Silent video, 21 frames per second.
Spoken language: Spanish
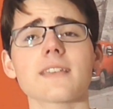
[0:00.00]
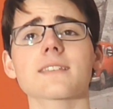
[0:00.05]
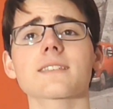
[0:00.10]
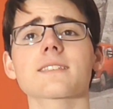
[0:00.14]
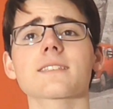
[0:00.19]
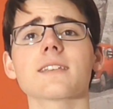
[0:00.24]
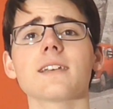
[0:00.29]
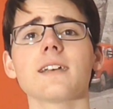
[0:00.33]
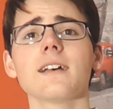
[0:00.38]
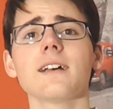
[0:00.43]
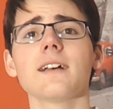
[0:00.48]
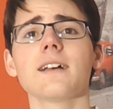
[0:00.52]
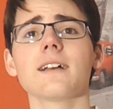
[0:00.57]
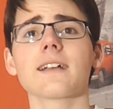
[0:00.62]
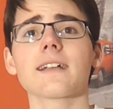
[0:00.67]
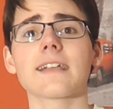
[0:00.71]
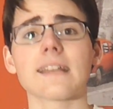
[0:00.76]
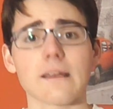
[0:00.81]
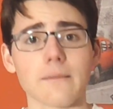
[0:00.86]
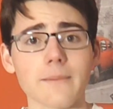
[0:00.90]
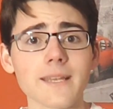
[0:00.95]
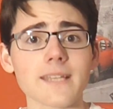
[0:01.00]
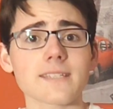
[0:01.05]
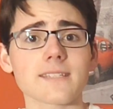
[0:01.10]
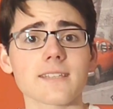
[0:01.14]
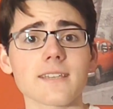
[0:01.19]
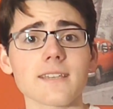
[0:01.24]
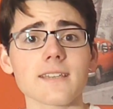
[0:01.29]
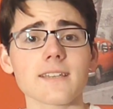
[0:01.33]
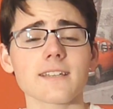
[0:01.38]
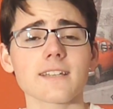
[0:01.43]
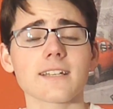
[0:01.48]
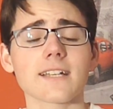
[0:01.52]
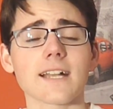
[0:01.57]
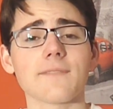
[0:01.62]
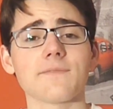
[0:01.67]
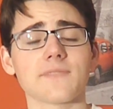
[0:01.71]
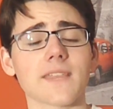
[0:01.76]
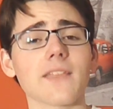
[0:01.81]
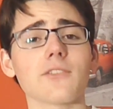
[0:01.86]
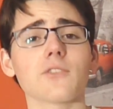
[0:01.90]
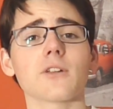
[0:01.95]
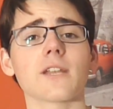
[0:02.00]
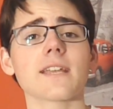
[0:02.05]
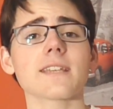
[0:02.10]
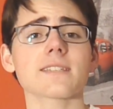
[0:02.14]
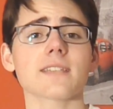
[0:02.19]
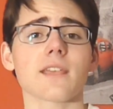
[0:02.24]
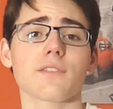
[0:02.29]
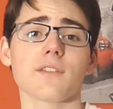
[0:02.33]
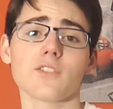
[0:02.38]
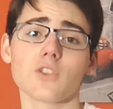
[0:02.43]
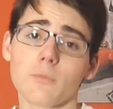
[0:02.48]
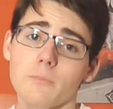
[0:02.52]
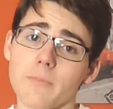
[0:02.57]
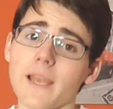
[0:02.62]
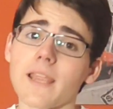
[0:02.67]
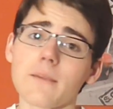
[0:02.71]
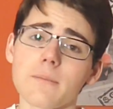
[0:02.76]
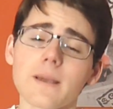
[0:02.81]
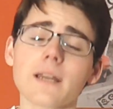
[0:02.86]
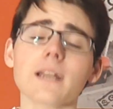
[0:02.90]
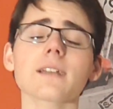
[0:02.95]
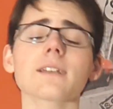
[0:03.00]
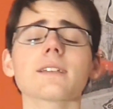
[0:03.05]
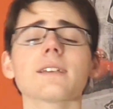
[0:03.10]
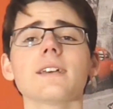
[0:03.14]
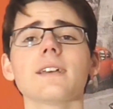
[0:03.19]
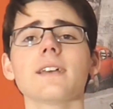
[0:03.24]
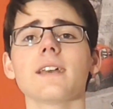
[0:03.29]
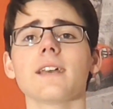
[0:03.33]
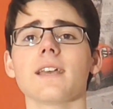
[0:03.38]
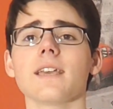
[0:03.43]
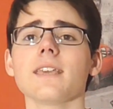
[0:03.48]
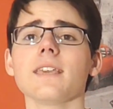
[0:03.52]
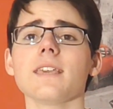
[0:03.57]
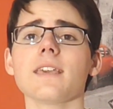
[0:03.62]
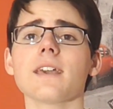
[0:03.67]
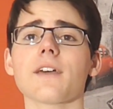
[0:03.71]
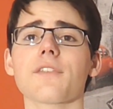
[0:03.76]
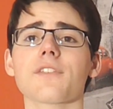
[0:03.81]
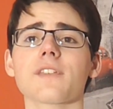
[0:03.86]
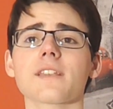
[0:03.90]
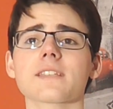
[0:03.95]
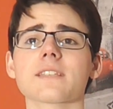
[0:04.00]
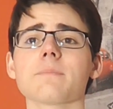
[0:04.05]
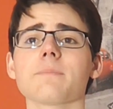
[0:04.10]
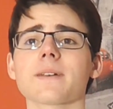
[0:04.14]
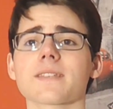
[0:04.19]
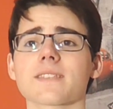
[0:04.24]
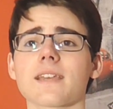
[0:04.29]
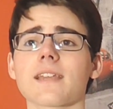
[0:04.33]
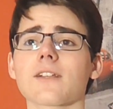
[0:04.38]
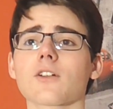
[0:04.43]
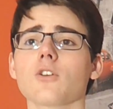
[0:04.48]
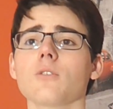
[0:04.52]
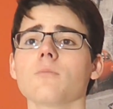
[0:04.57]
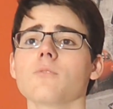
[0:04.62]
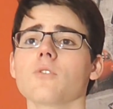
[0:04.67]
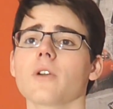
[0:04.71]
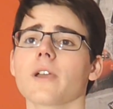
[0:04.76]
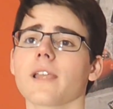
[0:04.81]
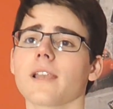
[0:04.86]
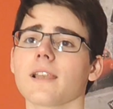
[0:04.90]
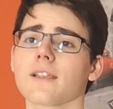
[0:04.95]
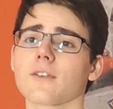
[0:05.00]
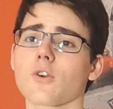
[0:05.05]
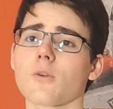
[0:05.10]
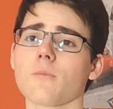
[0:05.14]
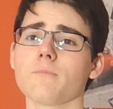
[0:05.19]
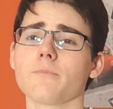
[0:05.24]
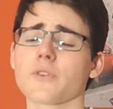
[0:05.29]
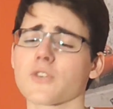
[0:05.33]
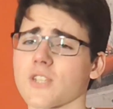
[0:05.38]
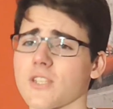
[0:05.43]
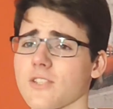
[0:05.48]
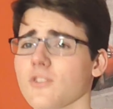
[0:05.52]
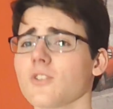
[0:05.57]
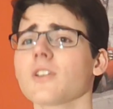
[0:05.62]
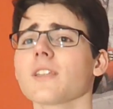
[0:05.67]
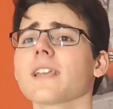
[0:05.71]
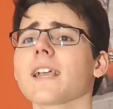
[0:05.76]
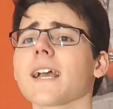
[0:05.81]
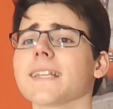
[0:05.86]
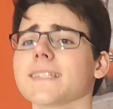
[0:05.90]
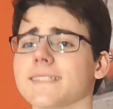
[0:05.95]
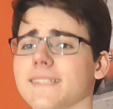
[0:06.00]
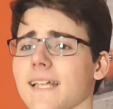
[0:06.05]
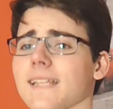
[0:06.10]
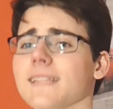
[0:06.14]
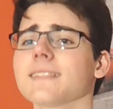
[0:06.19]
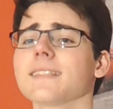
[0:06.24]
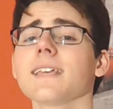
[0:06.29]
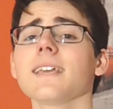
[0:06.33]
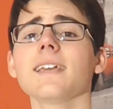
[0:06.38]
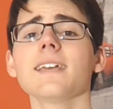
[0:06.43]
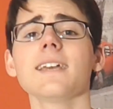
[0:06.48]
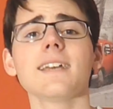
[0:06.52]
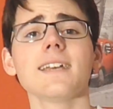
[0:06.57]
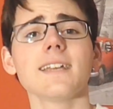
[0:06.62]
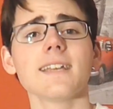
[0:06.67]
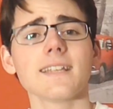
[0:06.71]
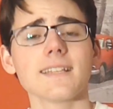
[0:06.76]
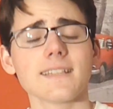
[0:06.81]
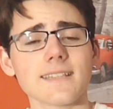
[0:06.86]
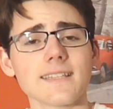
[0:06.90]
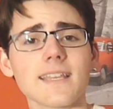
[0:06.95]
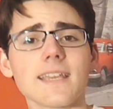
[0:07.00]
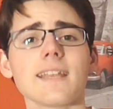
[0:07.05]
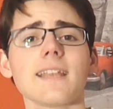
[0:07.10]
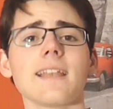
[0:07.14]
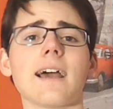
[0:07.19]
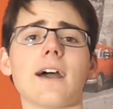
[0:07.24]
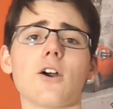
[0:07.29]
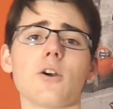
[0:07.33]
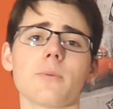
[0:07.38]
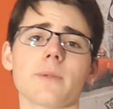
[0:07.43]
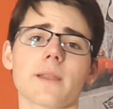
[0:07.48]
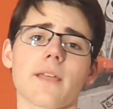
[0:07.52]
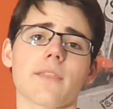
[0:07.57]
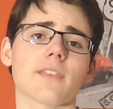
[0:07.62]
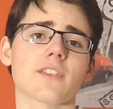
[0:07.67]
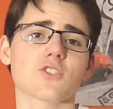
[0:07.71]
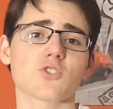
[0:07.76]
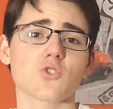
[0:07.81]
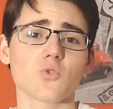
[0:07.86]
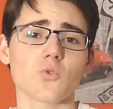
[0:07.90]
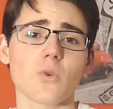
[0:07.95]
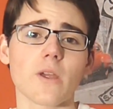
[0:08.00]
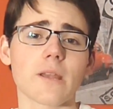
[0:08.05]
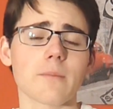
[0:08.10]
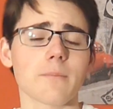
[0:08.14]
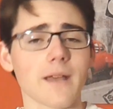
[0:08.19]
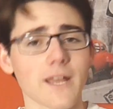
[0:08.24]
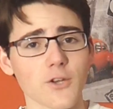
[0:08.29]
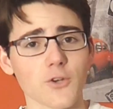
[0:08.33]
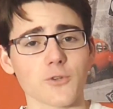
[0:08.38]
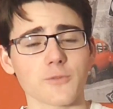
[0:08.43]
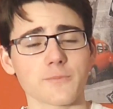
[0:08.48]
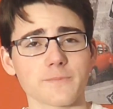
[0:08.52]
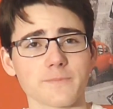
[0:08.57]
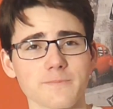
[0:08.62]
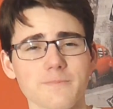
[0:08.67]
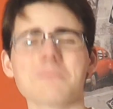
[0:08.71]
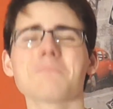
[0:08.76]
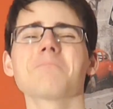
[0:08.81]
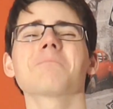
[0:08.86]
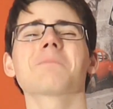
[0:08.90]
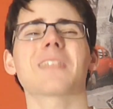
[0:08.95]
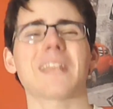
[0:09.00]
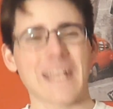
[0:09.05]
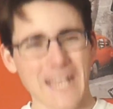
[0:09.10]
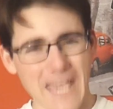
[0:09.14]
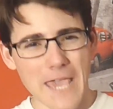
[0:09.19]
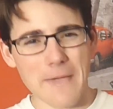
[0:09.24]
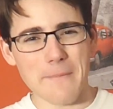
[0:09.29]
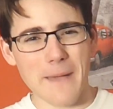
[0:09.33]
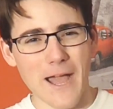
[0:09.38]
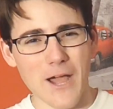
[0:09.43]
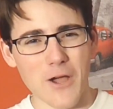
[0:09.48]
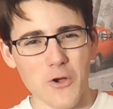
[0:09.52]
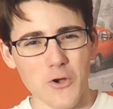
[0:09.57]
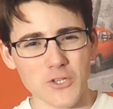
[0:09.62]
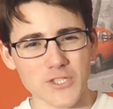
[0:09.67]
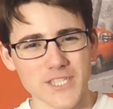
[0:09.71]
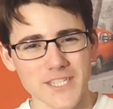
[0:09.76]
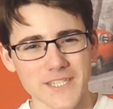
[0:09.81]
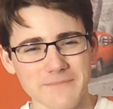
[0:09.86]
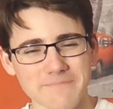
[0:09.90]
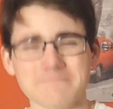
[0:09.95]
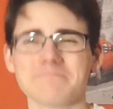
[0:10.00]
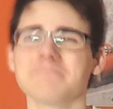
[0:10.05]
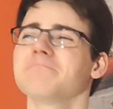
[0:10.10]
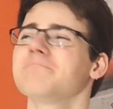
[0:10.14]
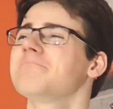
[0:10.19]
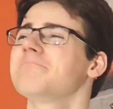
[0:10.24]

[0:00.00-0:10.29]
es grabarse cantándolas, haciendo playback, y hacerse pasar como el compositor y cantante de la obra de su hermano. ¡Qué majo, oye!